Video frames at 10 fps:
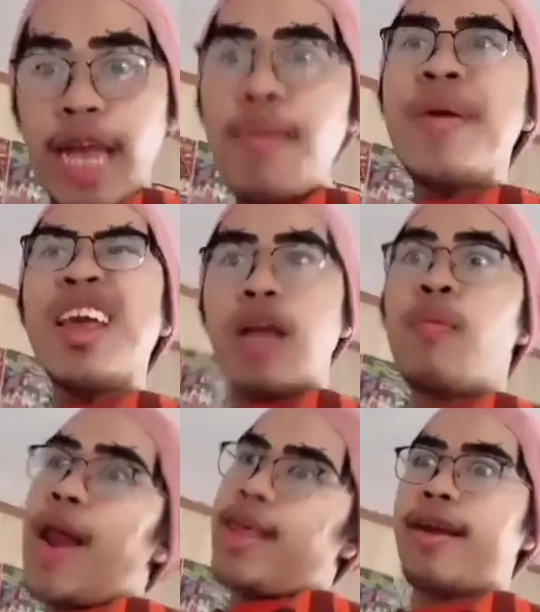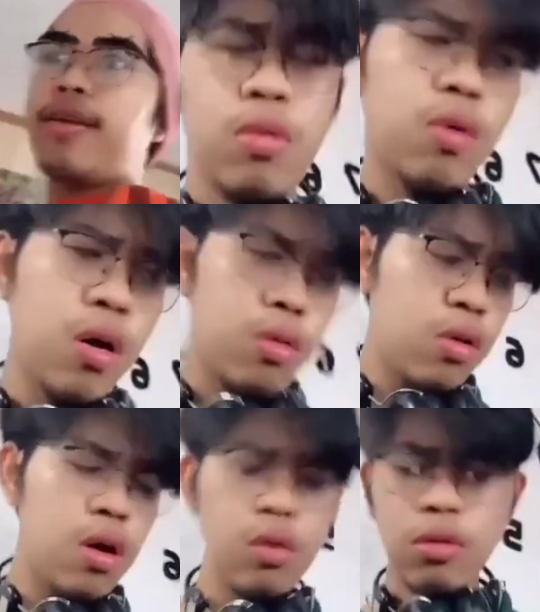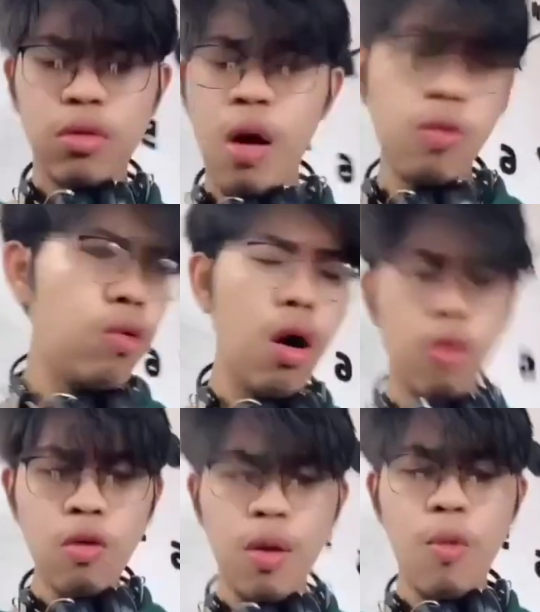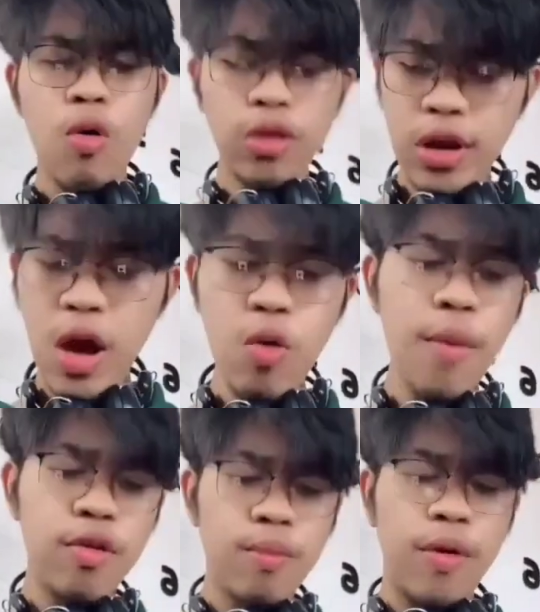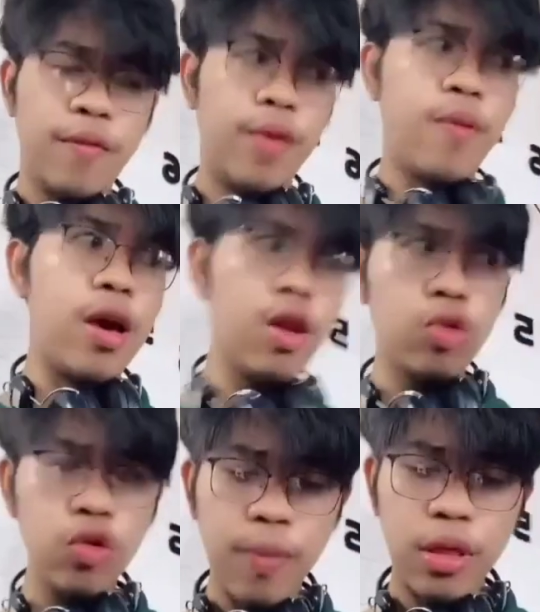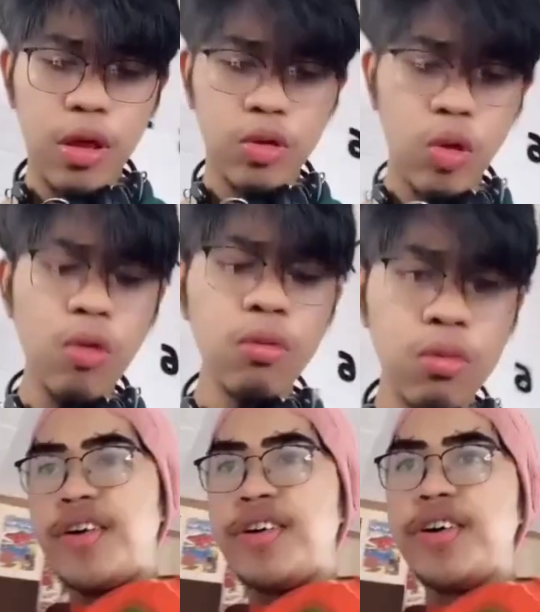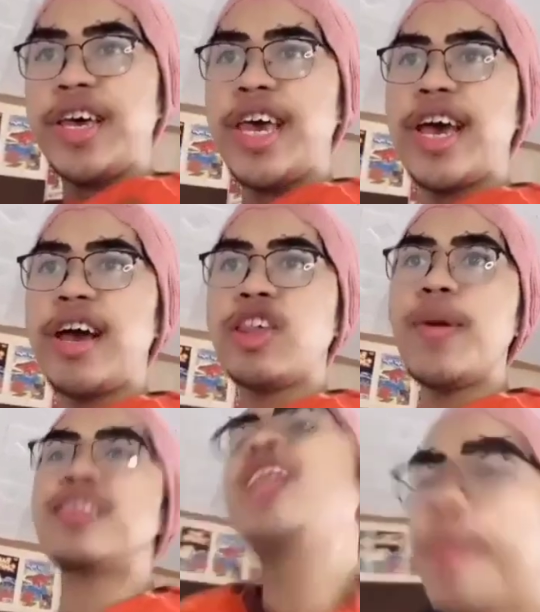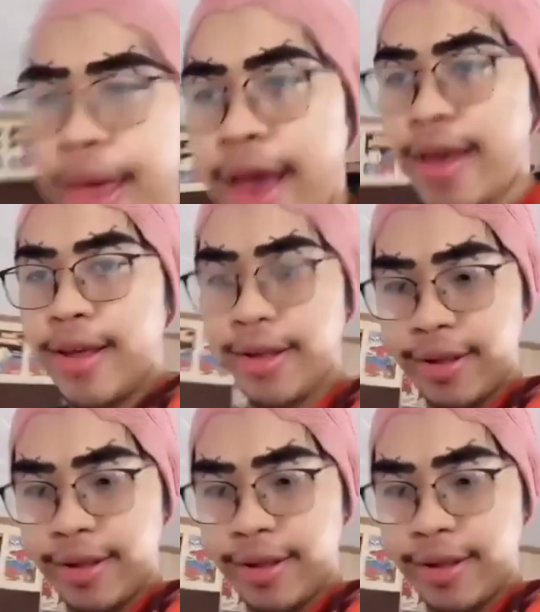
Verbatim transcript: Tadi mama lihat kamu belajar. Enggak, enggak. Aku aku enggak bohong. Tadi aku habis main Free Fire terus main TikTok. Oh iya, coba sini HP-nya.